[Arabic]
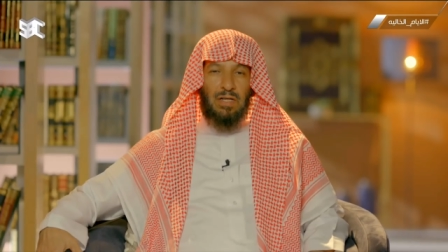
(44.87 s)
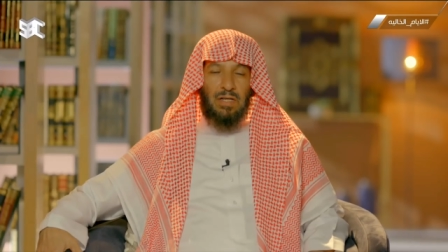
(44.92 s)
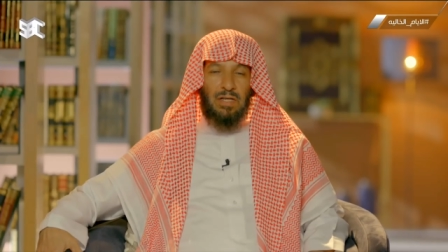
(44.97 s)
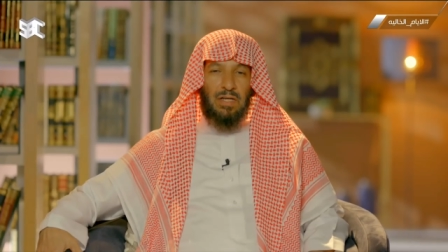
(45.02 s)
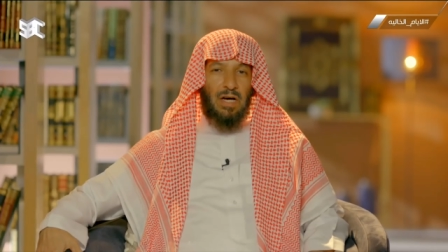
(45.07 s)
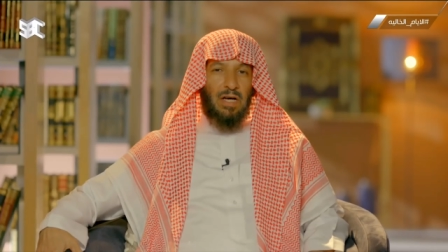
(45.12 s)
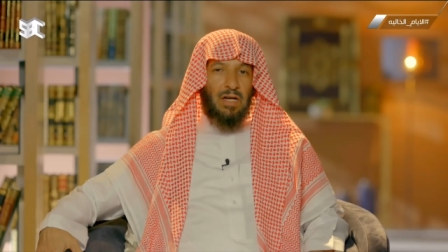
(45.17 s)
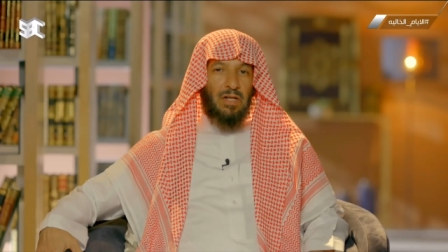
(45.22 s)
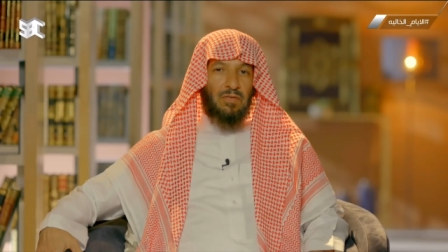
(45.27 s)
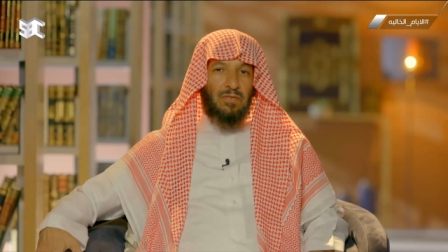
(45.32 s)

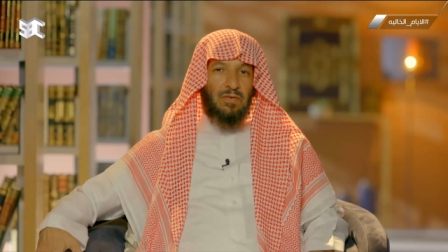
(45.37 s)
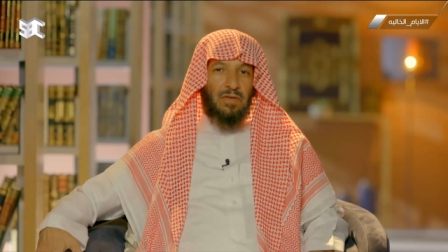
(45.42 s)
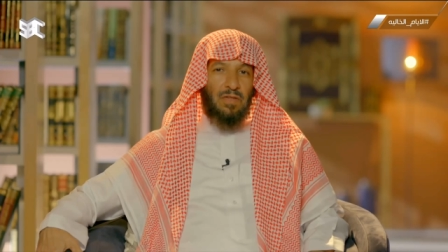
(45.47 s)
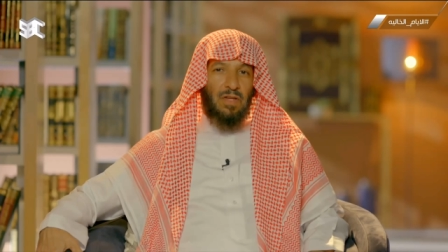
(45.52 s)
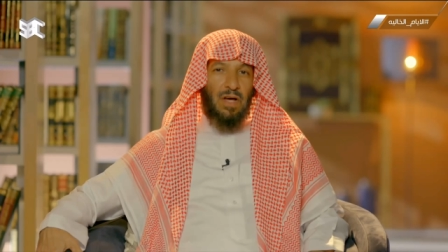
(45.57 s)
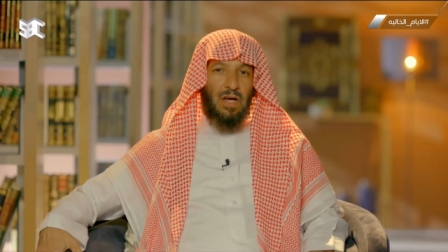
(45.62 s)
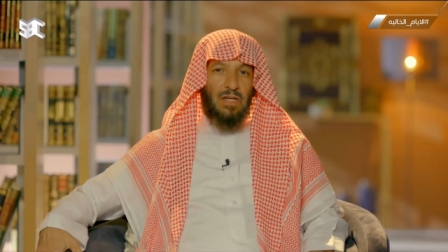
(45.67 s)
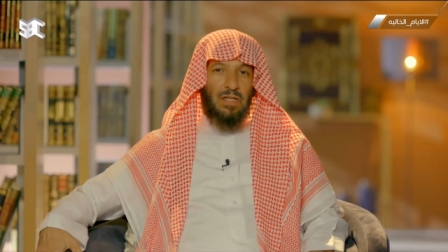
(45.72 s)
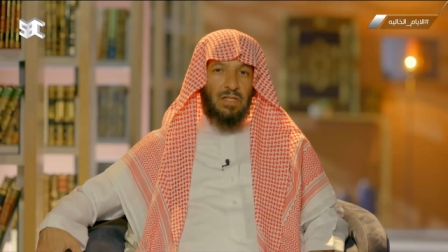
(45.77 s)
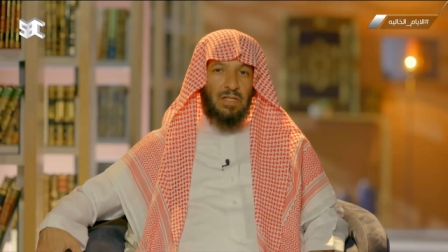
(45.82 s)
كانت في
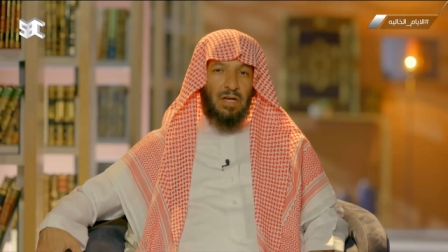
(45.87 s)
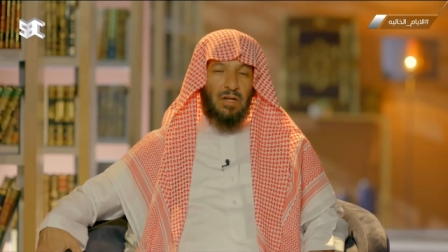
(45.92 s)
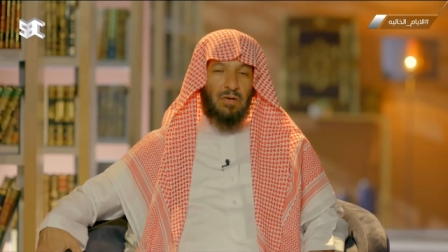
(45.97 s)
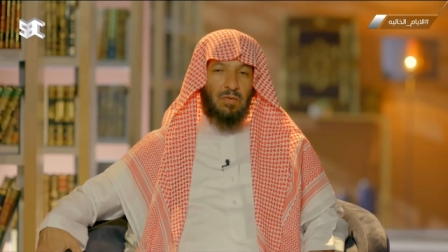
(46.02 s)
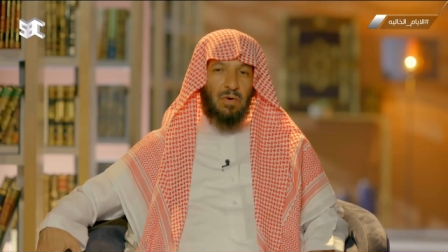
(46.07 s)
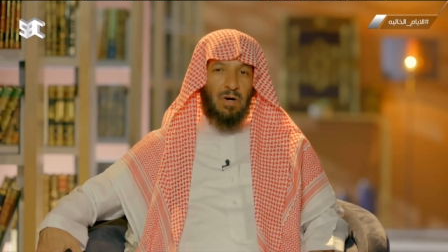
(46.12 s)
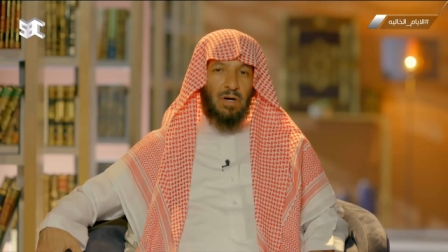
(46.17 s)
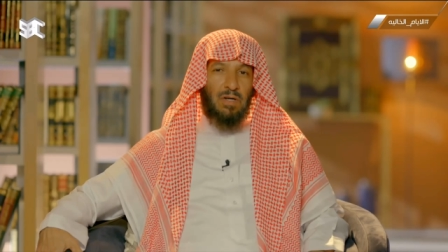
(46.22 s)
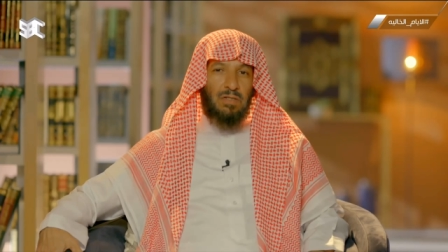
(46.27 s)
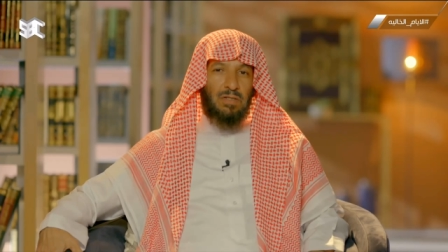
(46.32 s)
ذلك
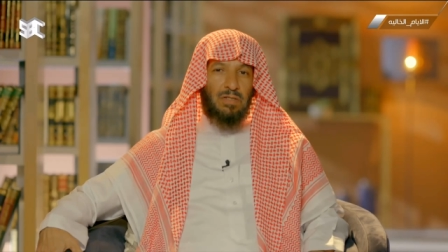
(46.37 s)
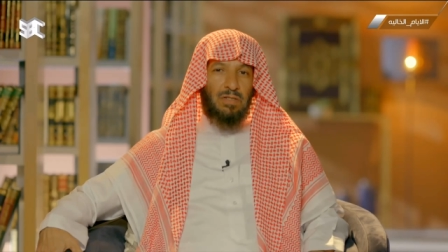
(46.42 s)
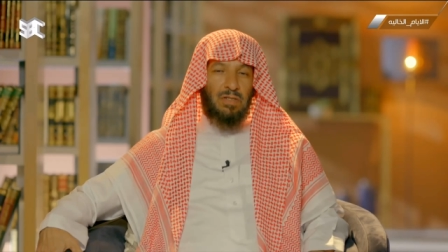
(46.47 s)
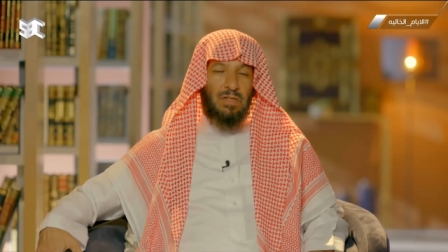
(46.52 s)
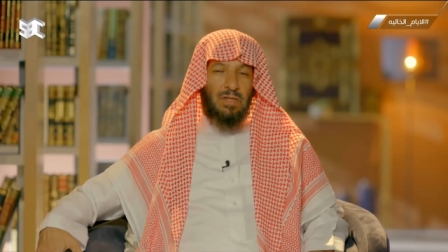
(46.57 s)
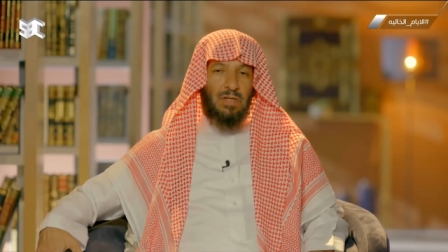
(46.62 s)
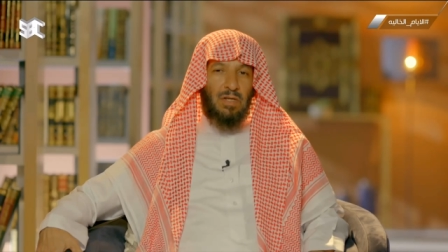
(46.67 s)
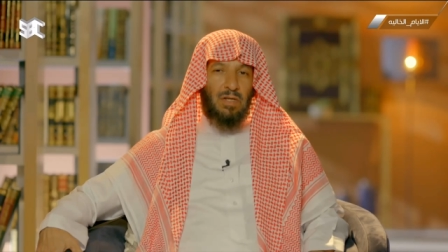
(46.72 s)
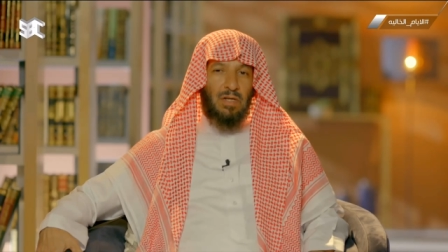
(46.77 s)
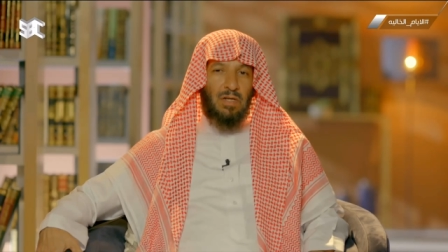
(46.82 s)
الوقت
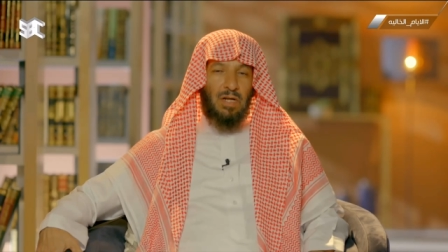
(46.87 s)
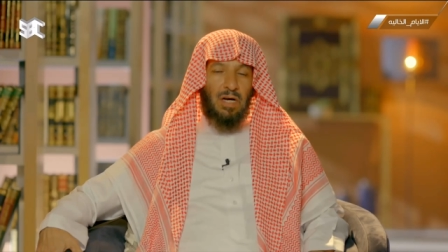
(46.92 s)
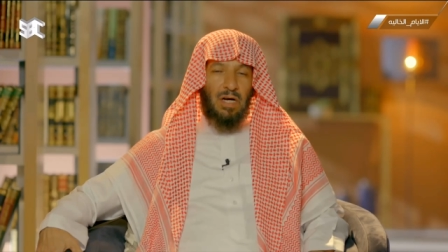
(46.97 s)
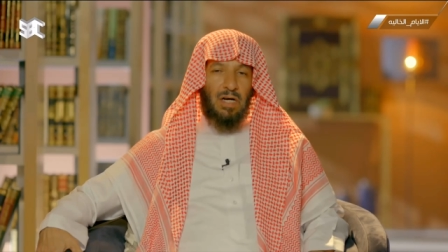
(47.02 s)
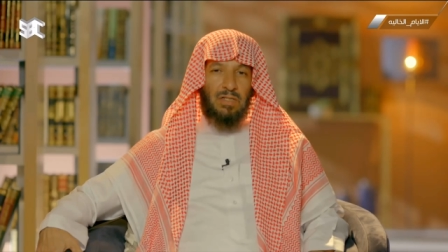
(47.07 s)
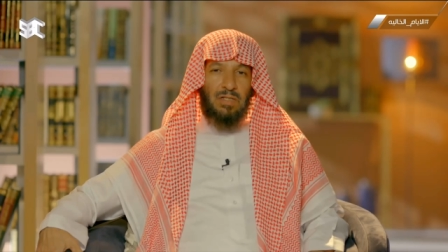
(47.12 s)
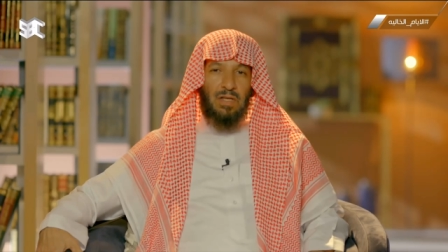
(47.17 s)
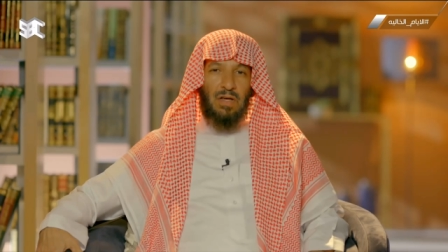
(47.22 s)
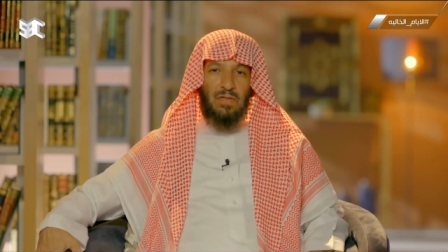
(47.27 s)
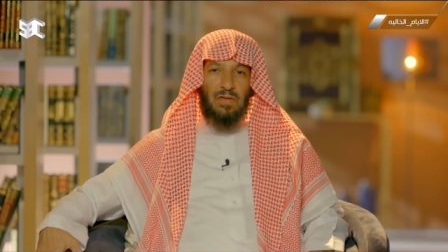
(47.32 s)
لها
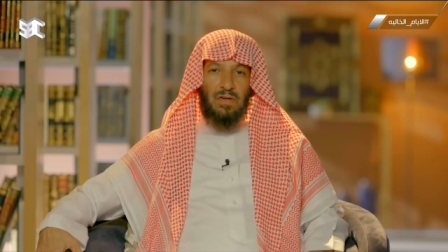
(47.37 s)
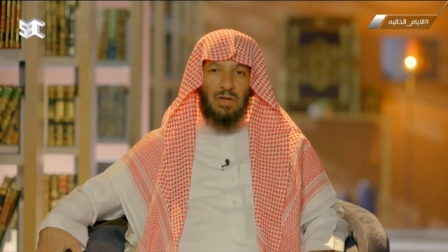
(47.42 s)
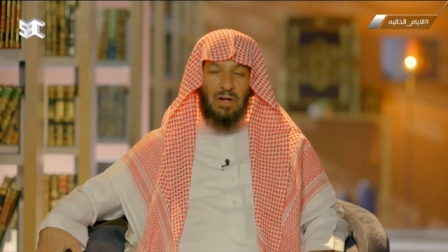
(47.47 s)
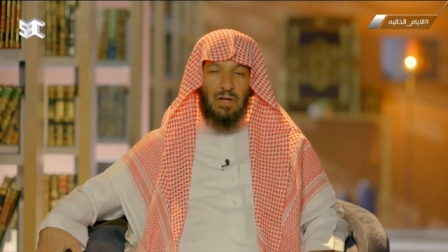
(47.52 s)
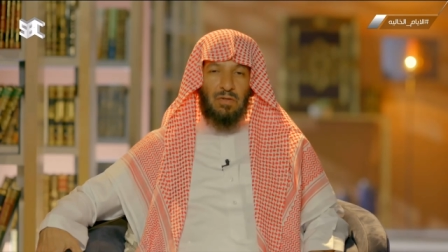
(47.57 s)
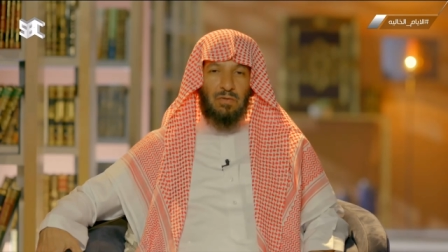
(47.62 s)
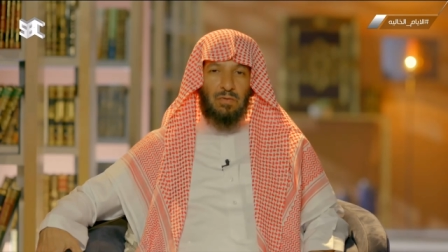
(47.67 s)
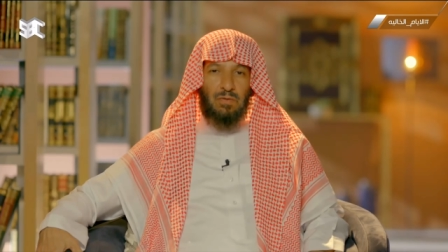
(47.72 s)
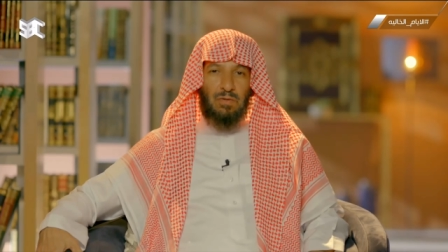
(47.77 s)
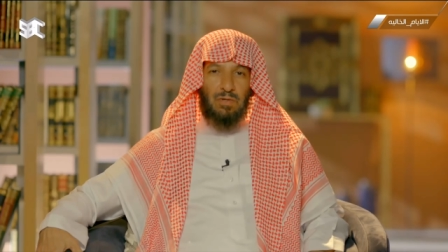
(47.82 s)

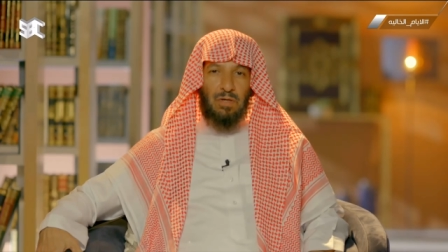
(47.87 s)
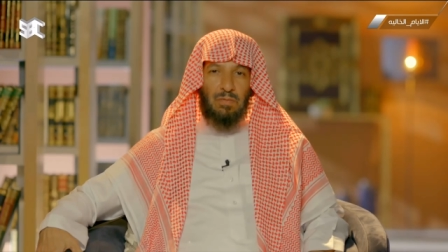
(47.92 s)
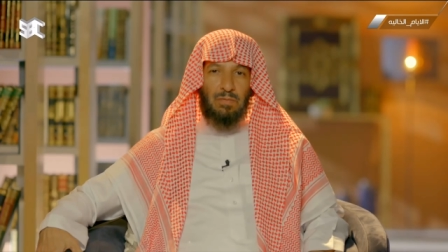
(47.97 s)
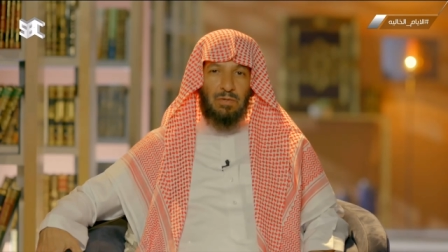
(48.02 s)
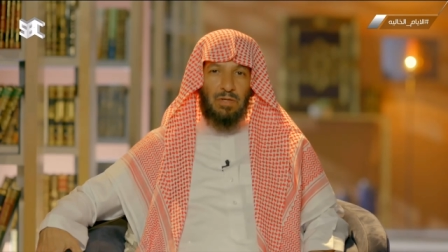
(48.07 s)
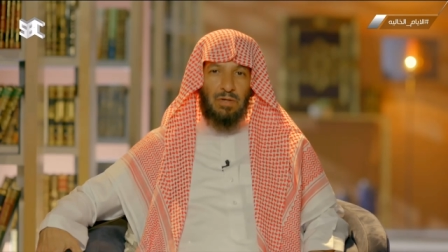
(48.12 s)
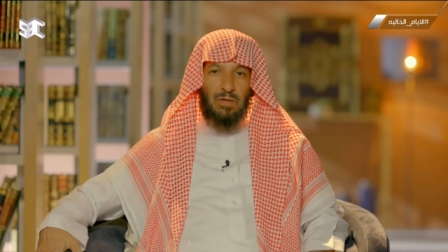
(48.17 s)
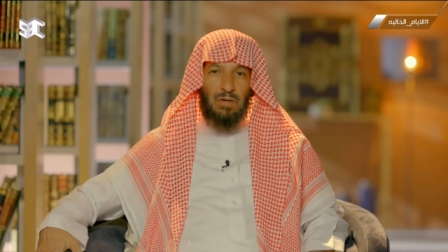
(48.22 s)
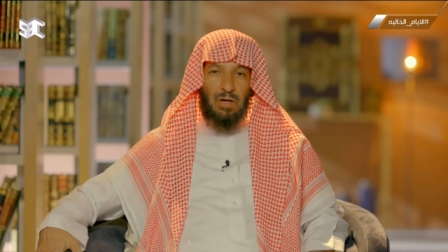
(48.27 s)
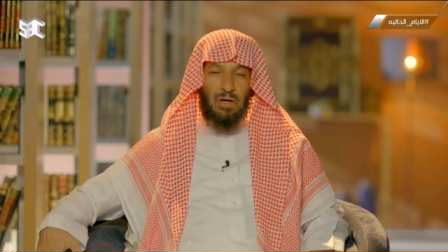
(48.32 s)
تاثيرات
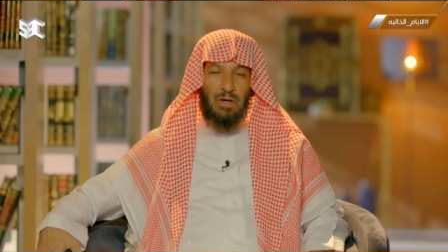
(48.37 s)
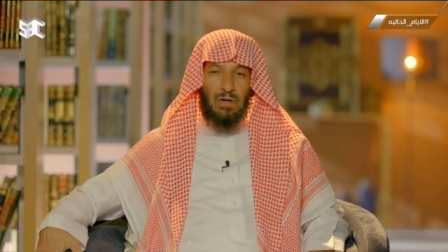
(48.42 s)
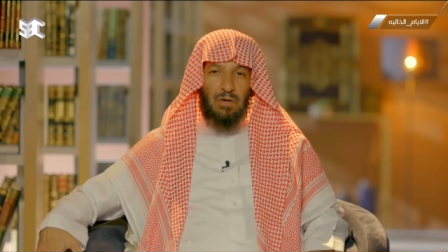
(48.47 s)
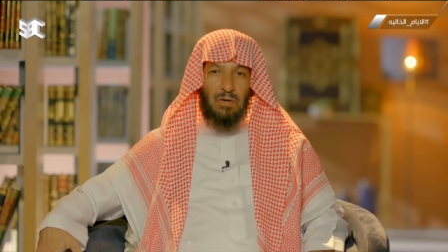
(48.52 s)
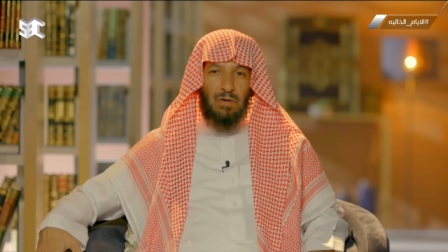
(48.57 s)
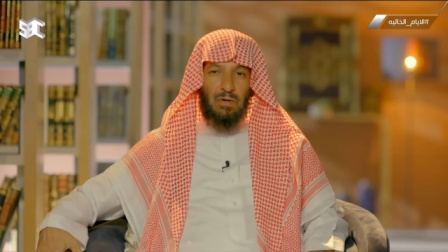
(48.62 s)
كبيره